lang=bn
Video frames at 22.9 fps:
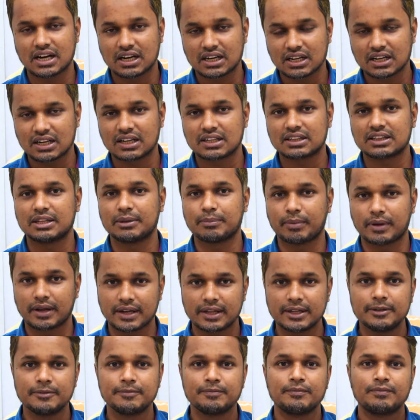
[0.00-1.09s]
কাটা লাগতে পারে
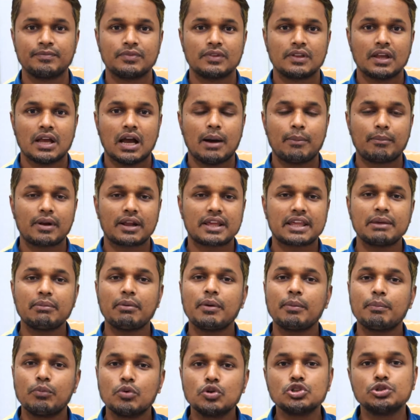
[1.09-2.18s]
আমরা কীভাবে
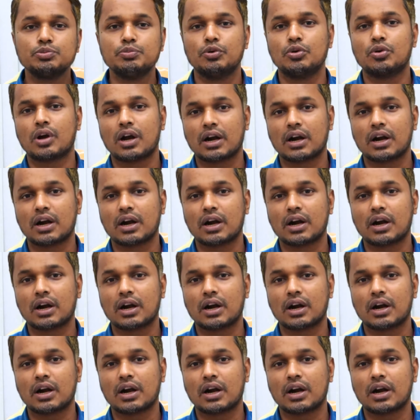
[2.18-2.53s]
বুঝবো